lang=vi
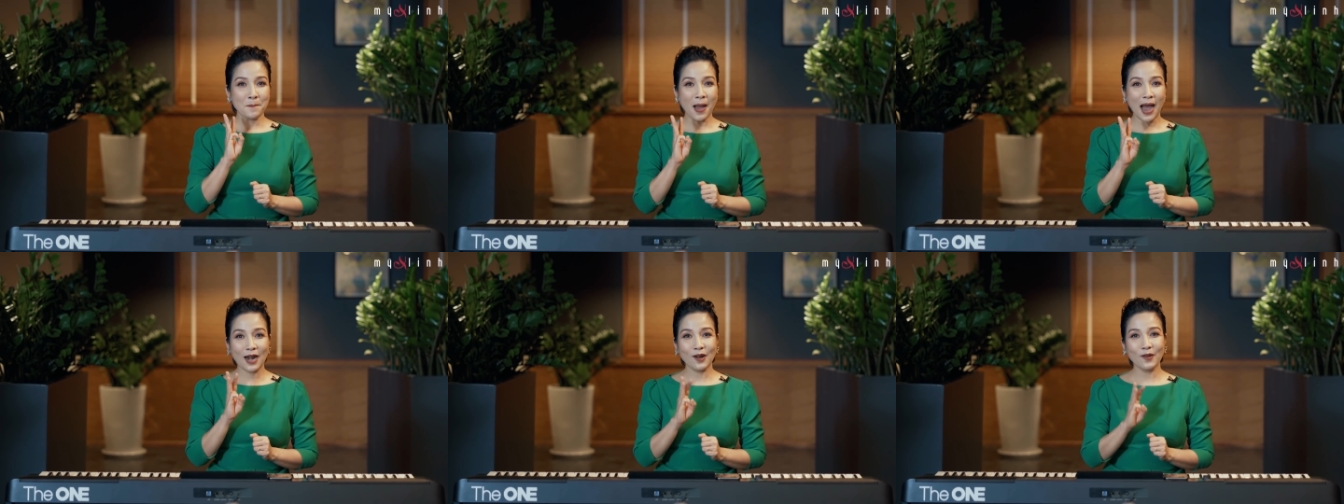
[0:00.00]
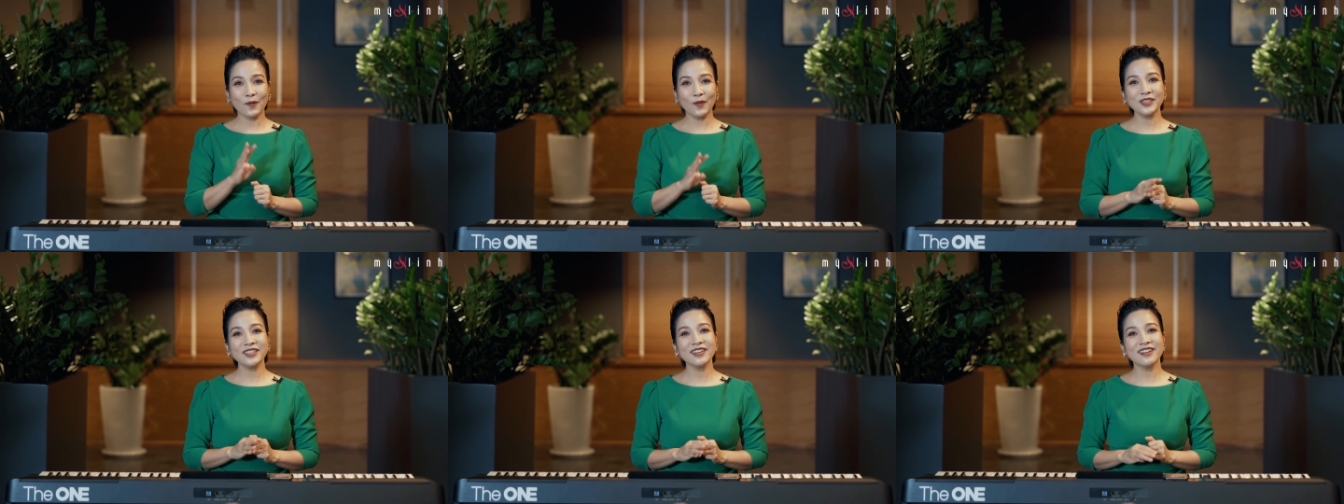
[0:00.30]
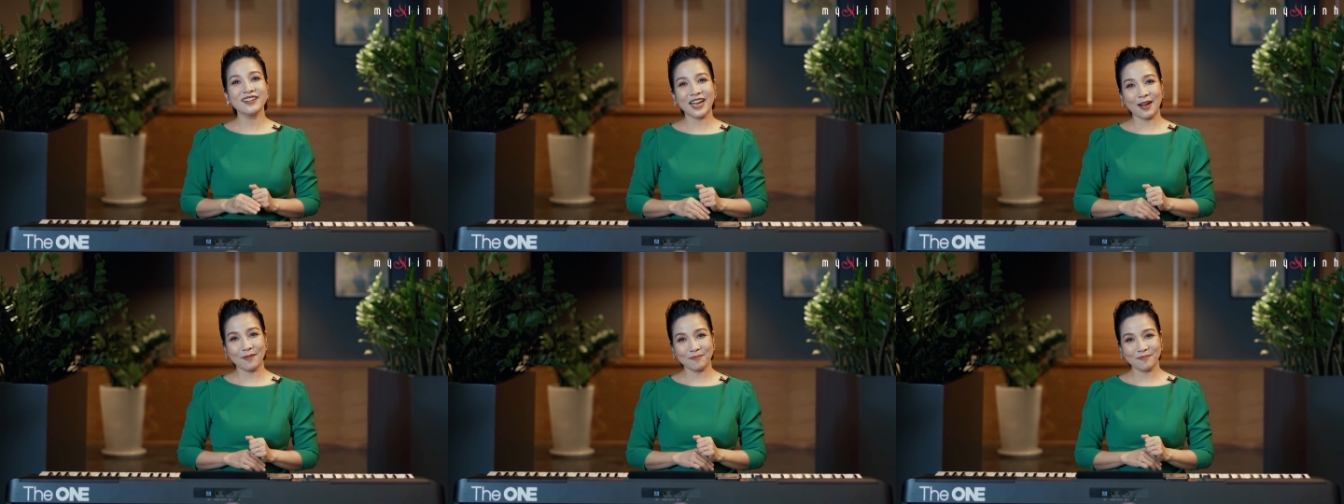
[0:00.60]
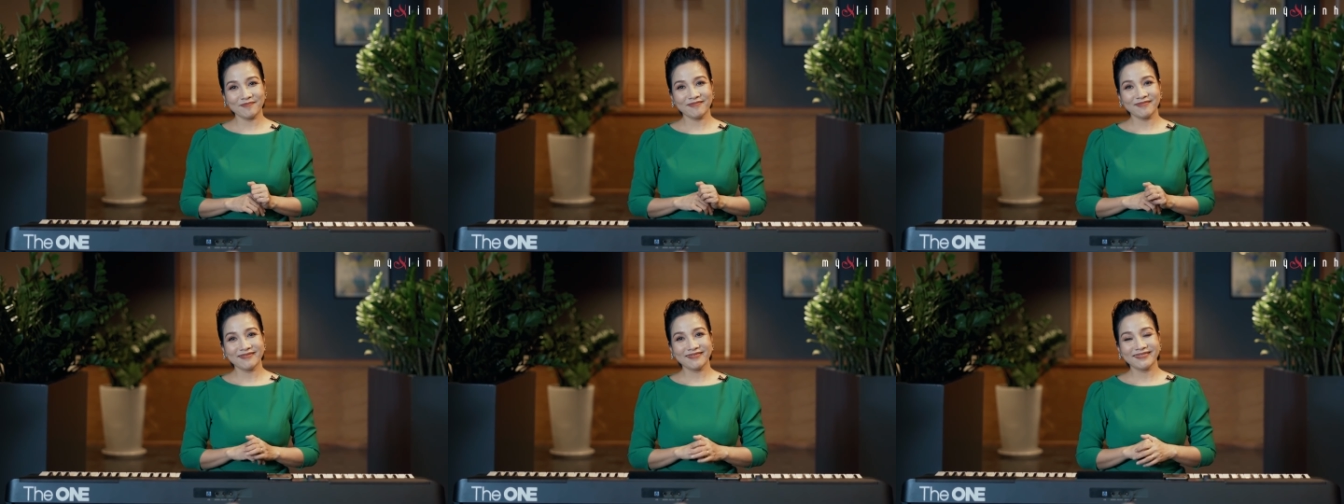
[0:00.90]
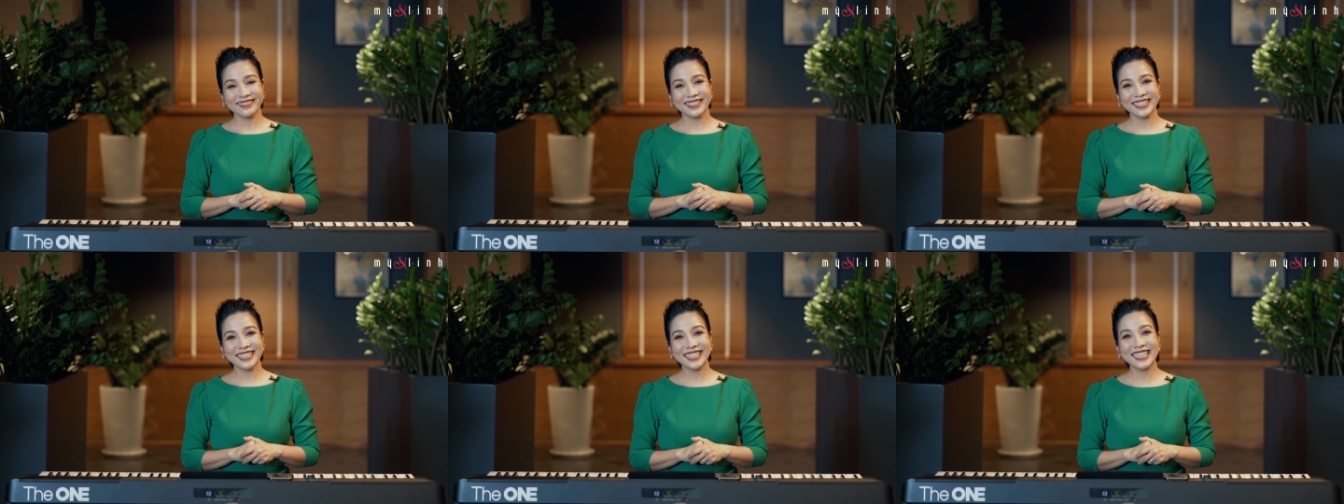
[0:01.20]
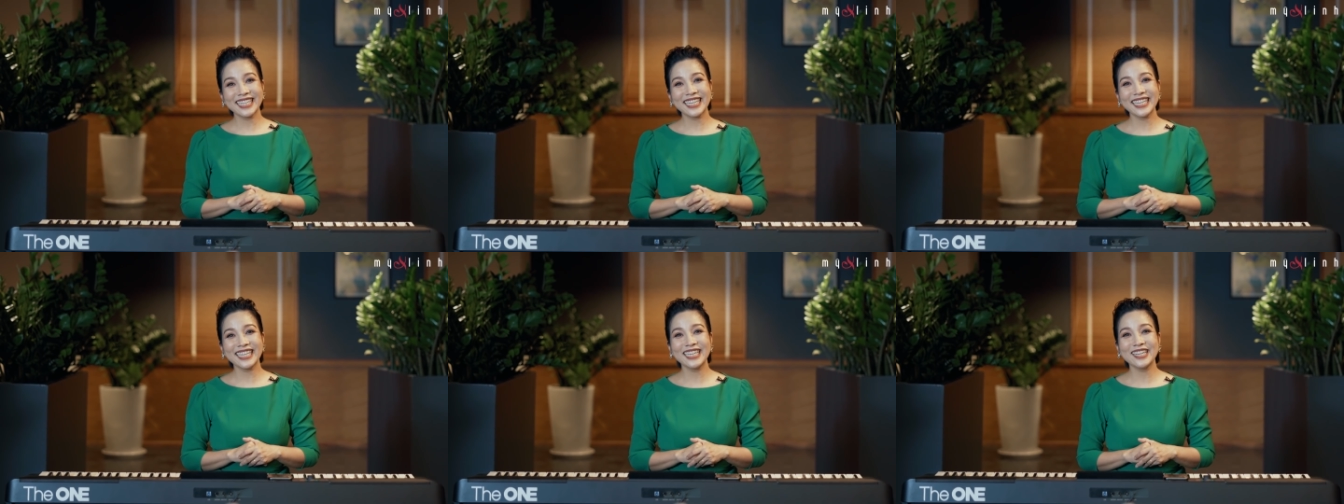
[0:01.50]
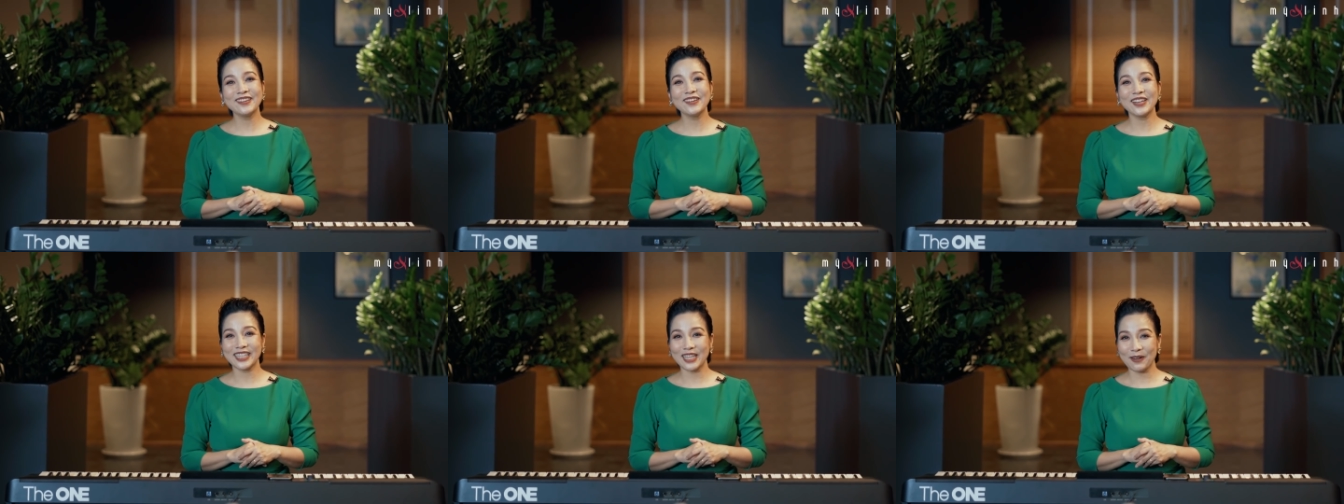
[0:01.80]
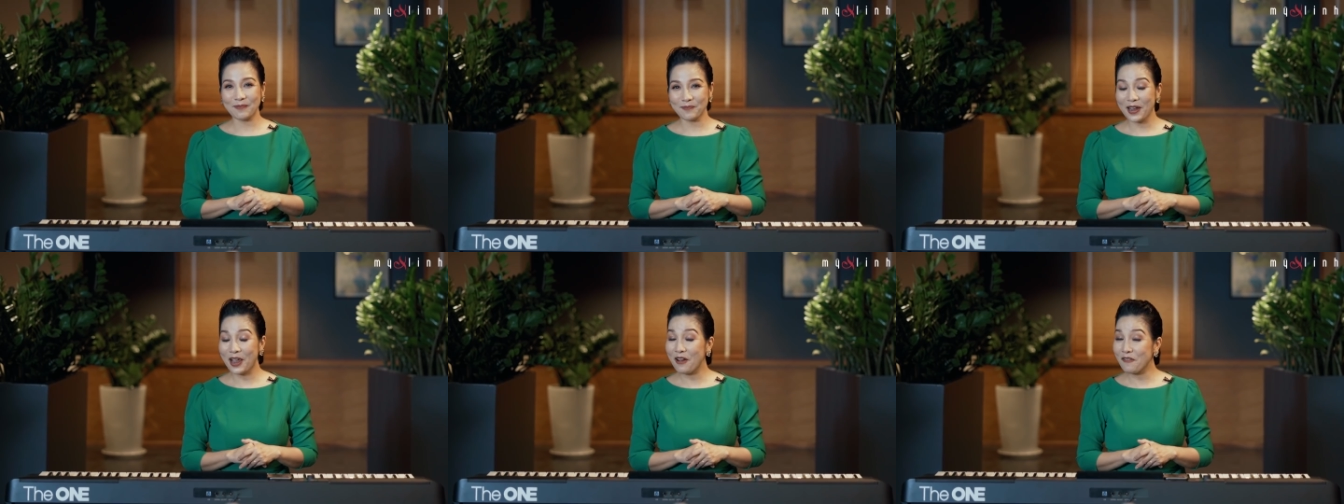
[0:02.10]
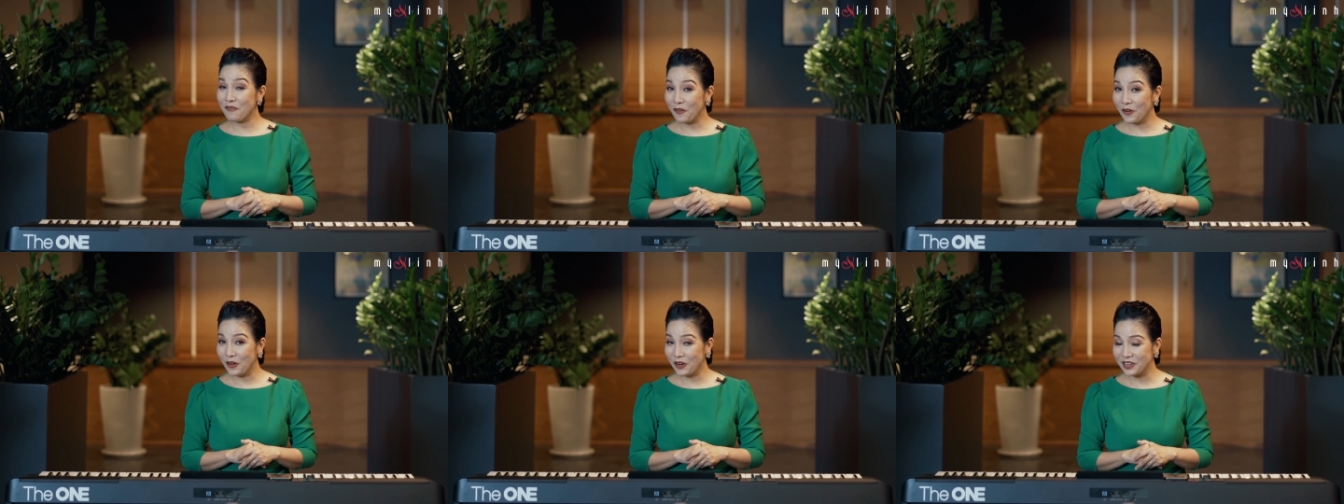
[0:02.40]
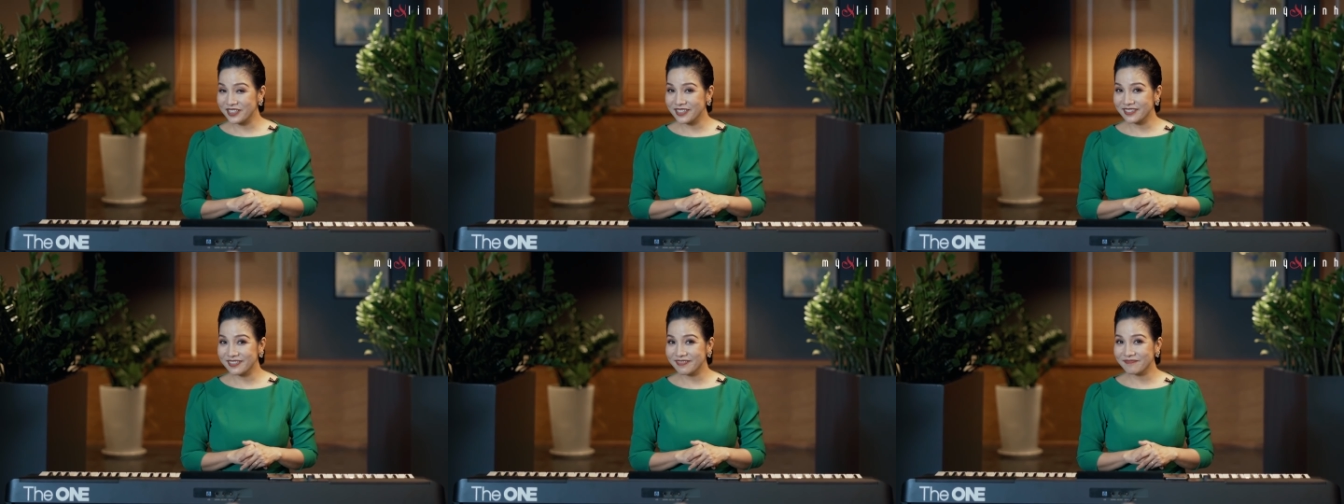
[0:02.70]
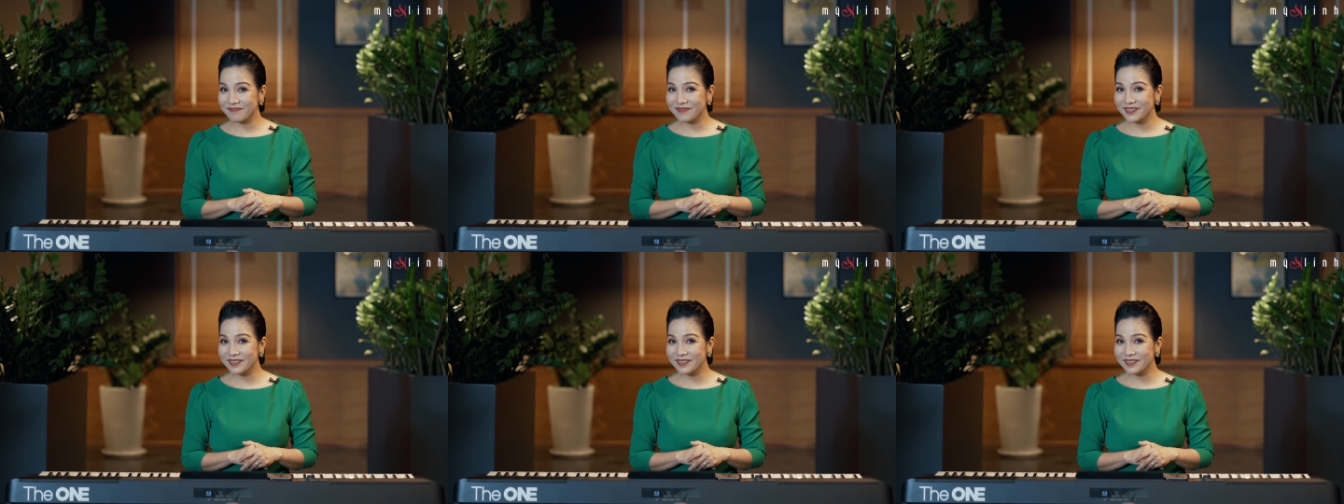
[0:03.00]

ba lỗi thường gặp khi luyện tập head voice